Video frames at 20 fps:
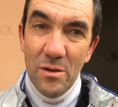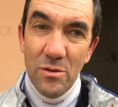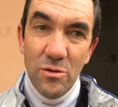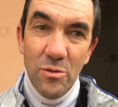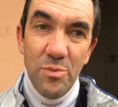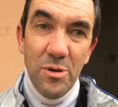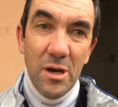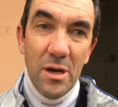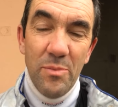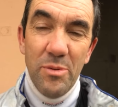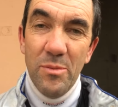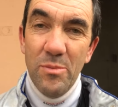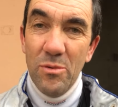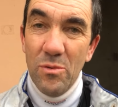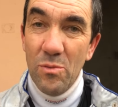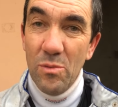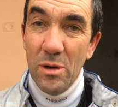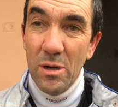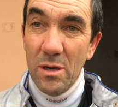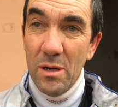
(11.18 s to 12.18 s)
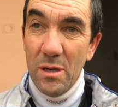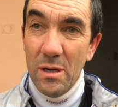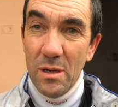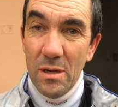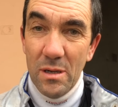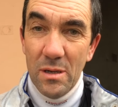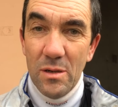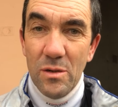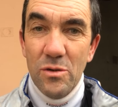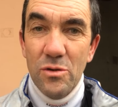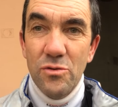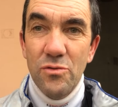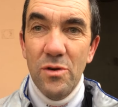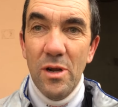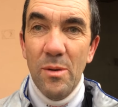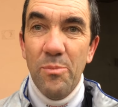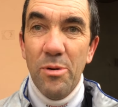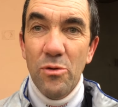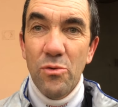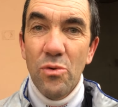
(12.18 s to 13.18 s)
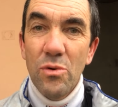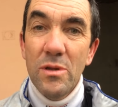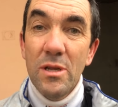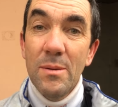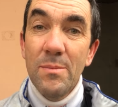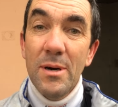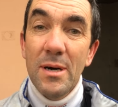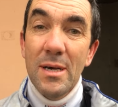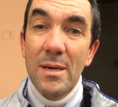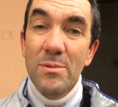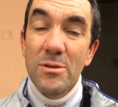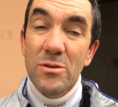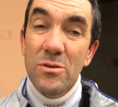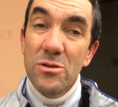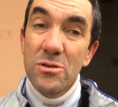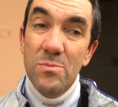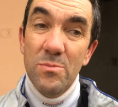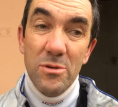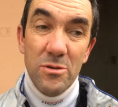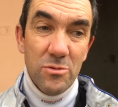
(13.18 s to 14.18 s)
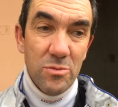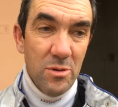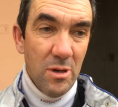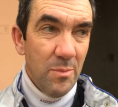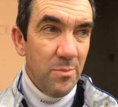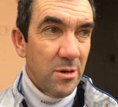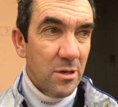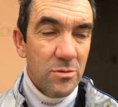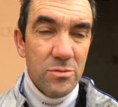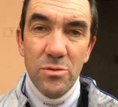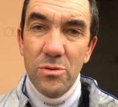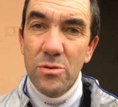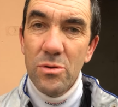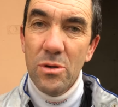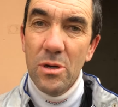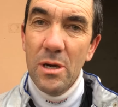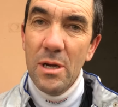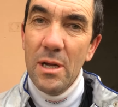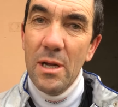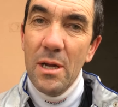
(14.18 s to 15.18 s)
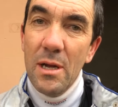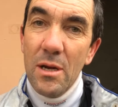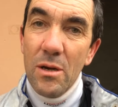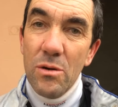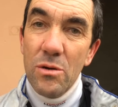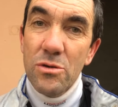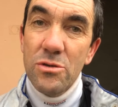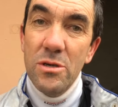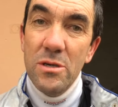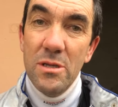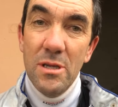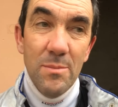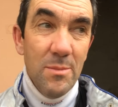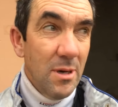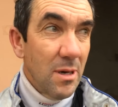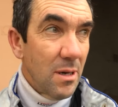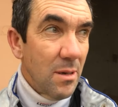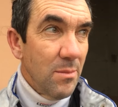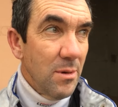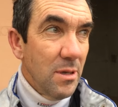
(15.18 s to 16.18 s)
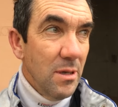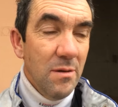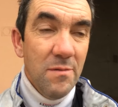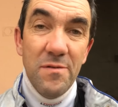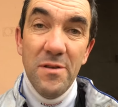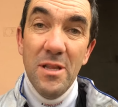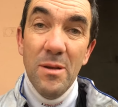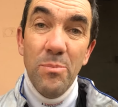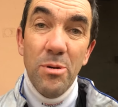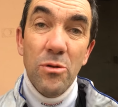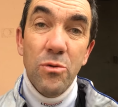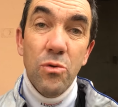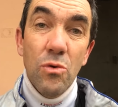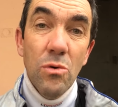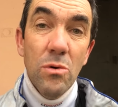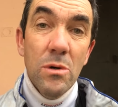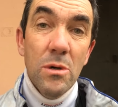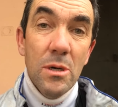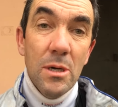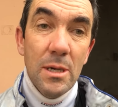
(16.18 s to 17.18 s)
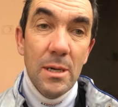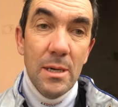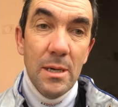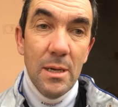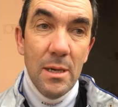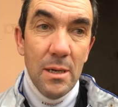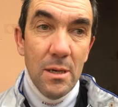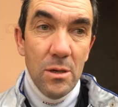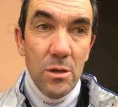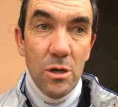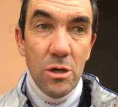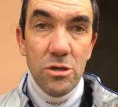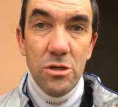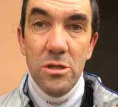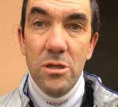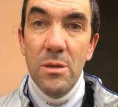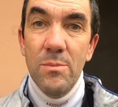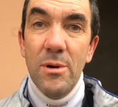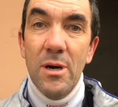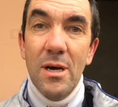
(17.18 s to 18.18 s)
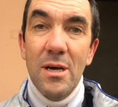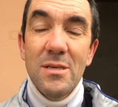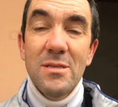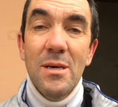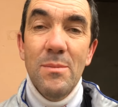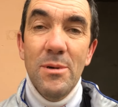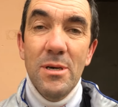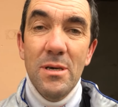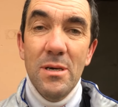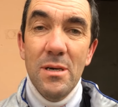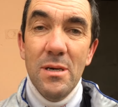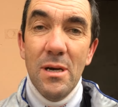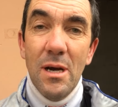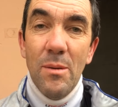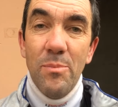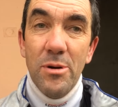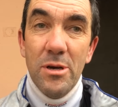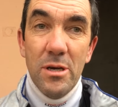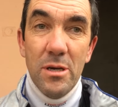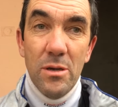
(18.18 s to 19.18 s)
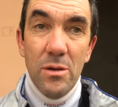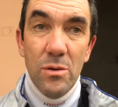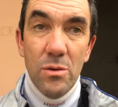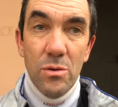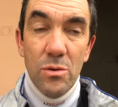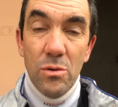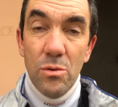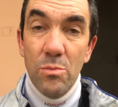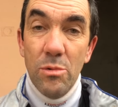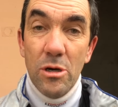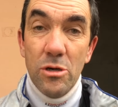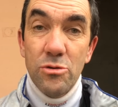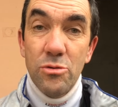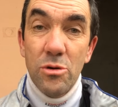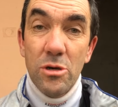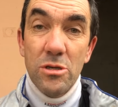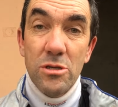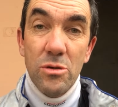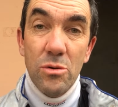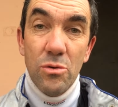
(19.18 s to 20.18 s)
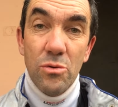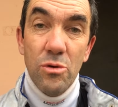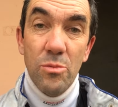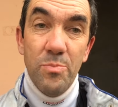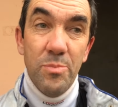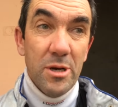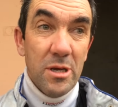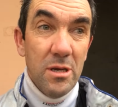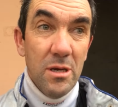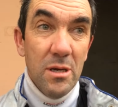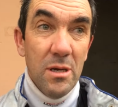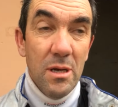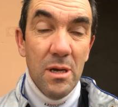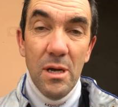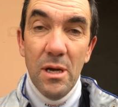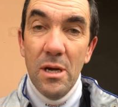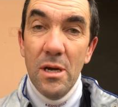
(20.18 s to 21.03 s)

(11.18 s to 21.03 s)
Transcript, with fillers: Super. Et puis bon, ben, je voulais pas trop le démarrer parce que je me suis aperçu que quand je le démarre, il eh ben, il finit pas de trop. Ouais. Là, ben, j'ai démarré à sa main. Après, ben, je suis resté en queue de paquet.